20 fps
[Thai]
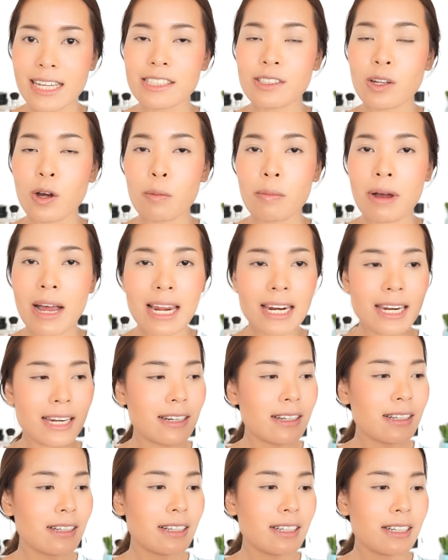ใช้2พาเล
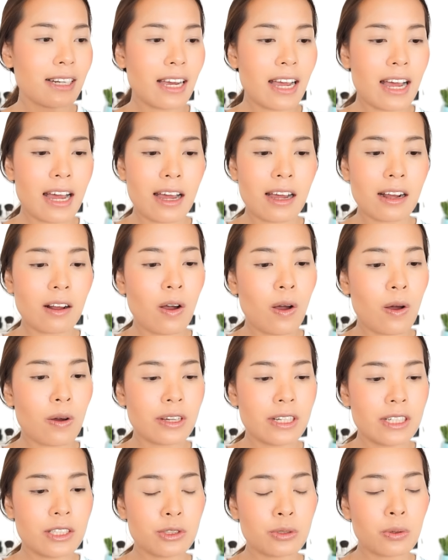ตเลยนะคะของ
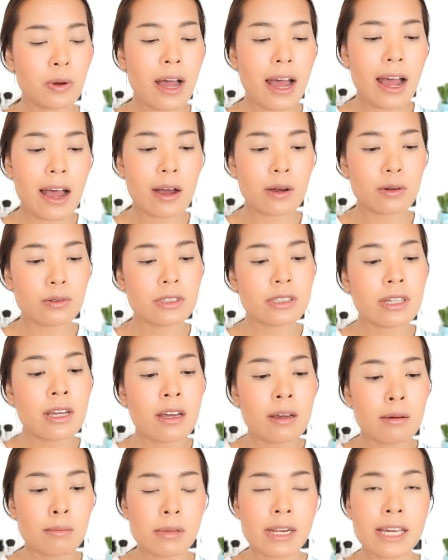Into House
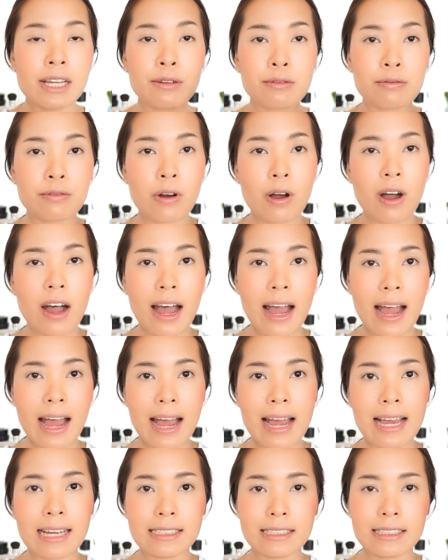Blend for
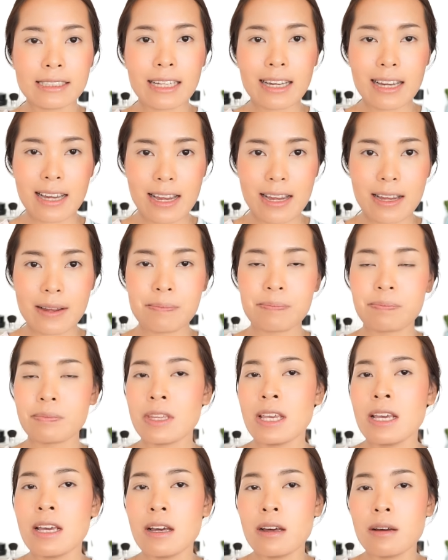Eyes นะคะ
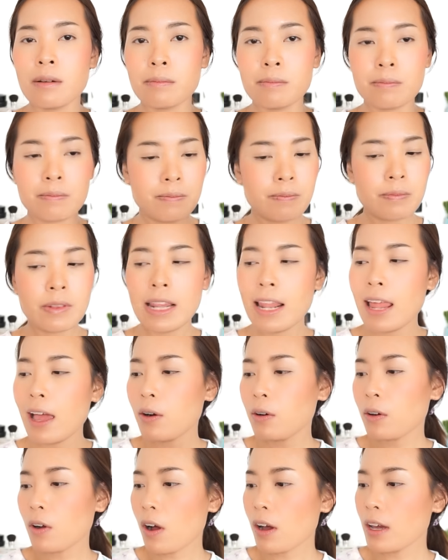แล้
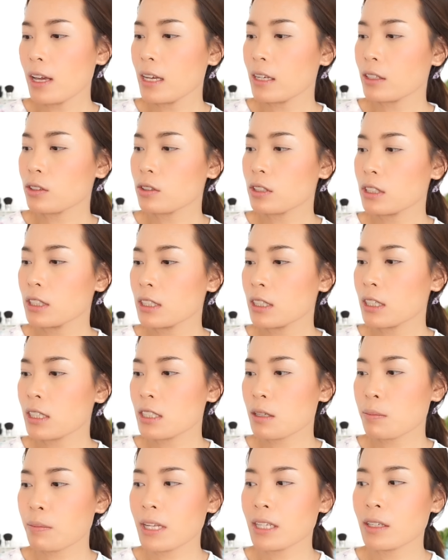วก็อีกตัวนึงก็
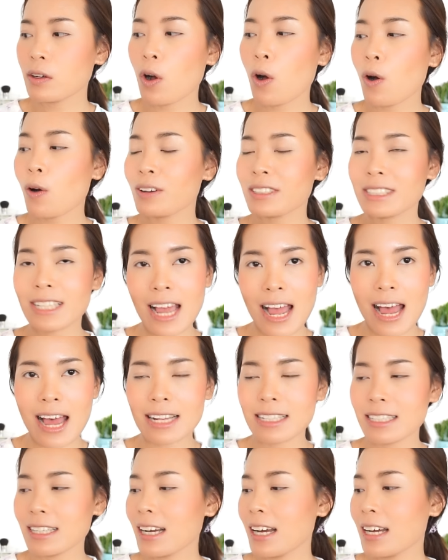จะเป็นของ t a r ์
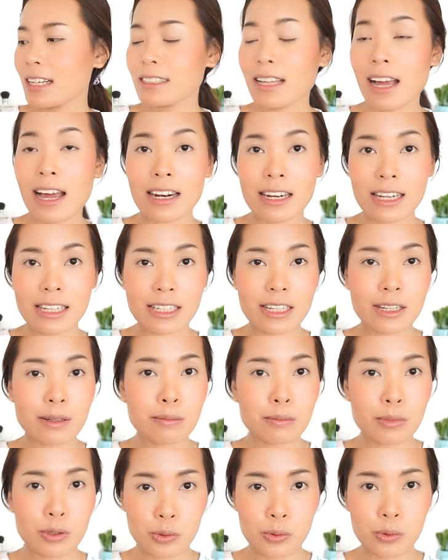นะคะ t a r ์ e ล e อ in
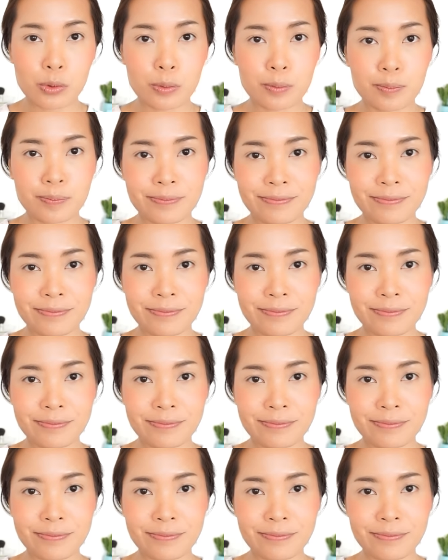Bloom